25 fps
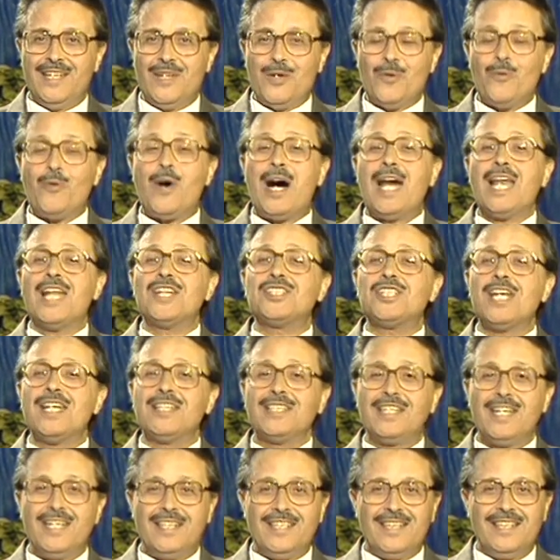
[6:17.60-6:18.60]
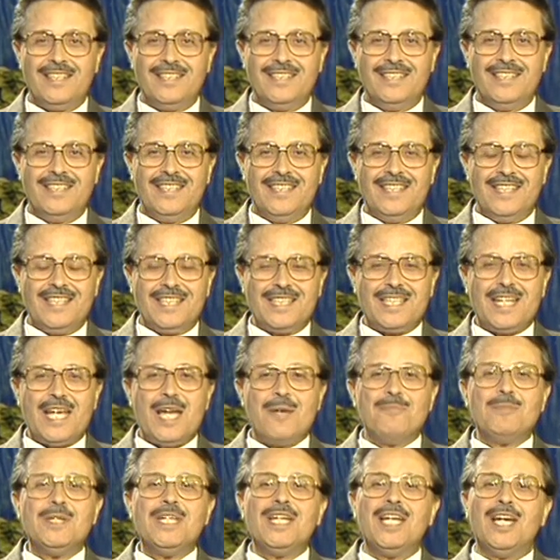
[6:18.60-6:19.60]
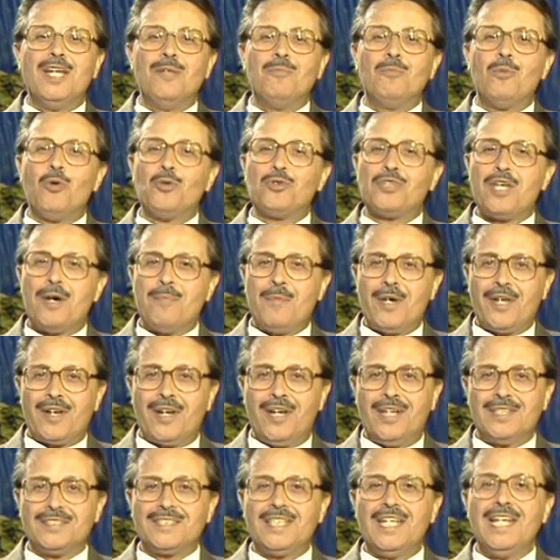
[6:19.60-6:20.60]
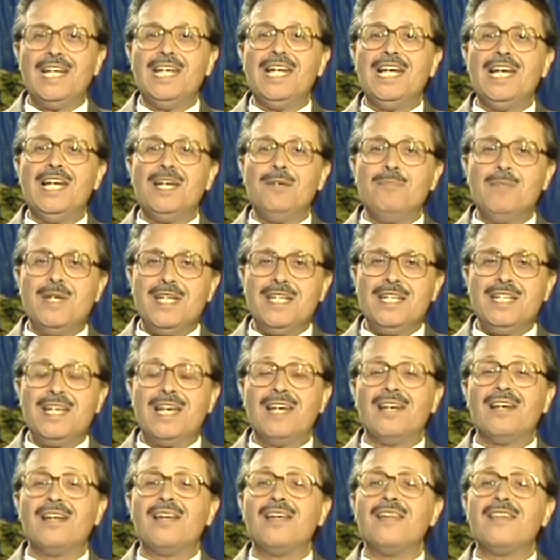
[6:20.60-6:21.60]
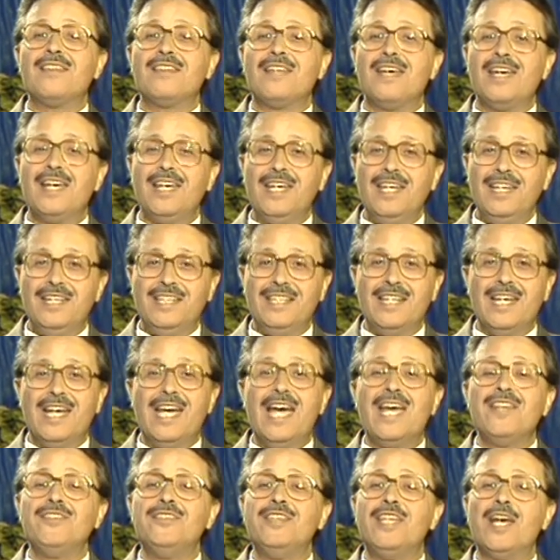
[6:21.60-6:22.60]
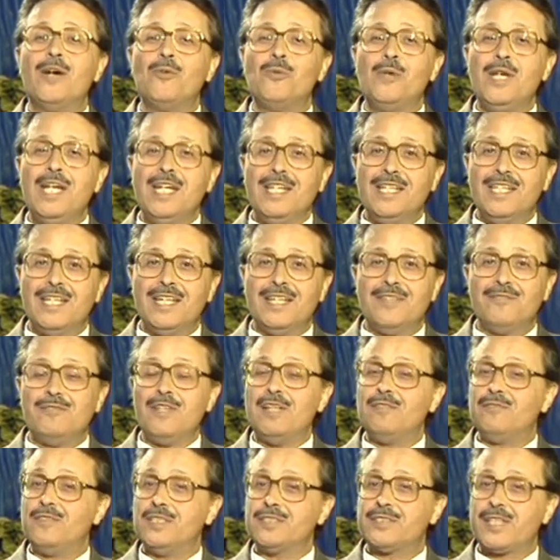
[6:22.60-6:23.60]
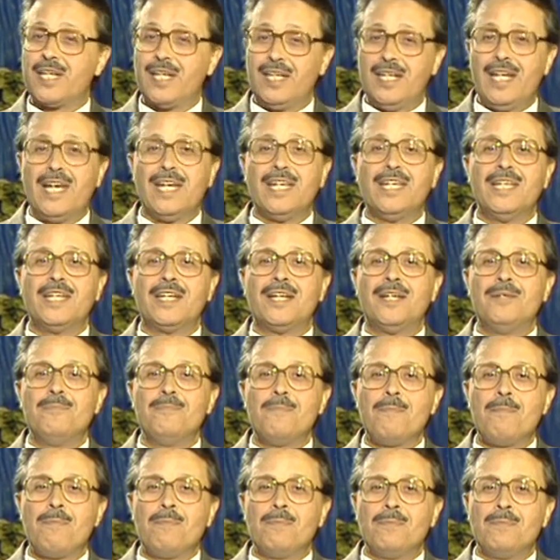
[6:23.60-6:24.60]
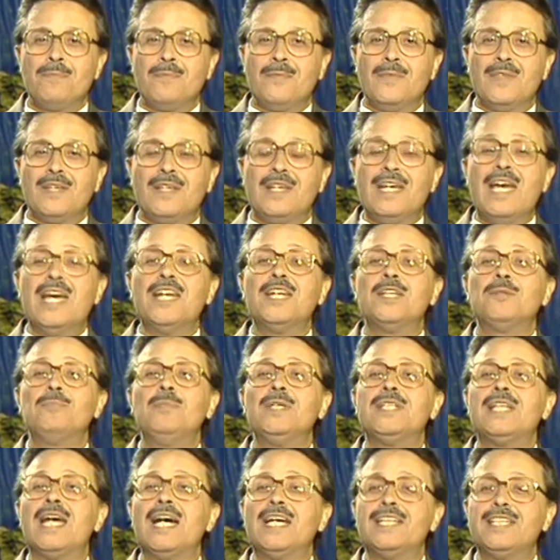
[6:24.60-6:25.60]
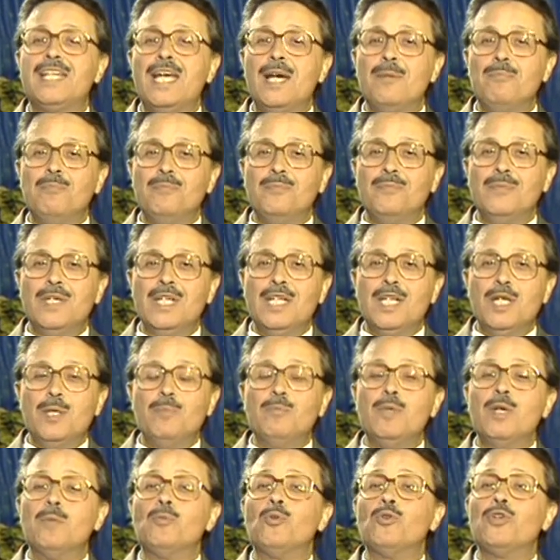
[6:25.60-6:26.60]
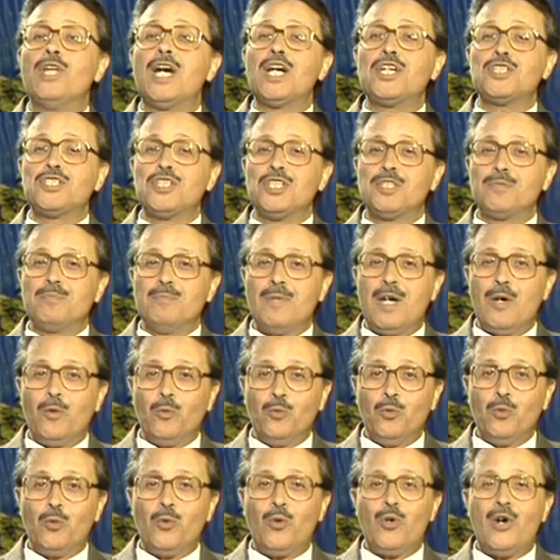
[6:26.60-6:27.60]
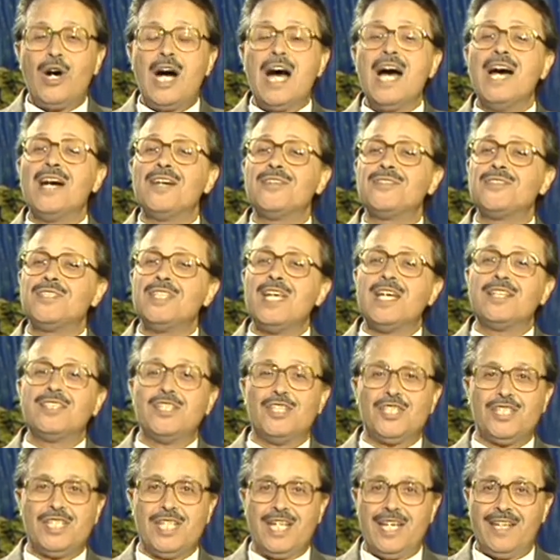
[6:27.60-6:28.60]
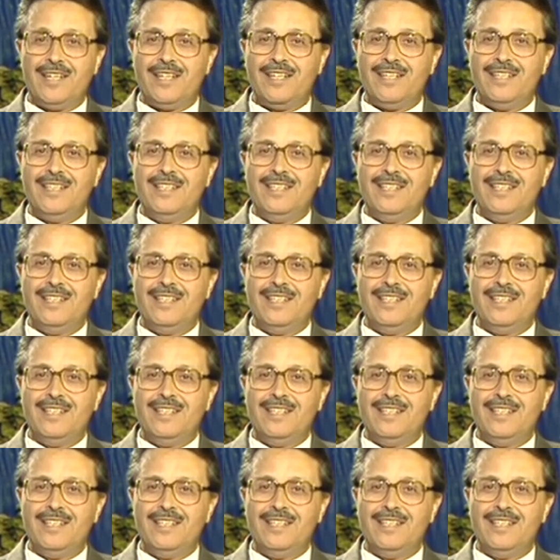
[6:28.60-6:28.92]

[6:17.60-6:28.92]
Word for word: وعلشان كده جميع المؤتمرات العلمية الغذائية الدولية في الفترة الأخيرة كانت بتهتم بمناقشة موضوع أغذية الشارع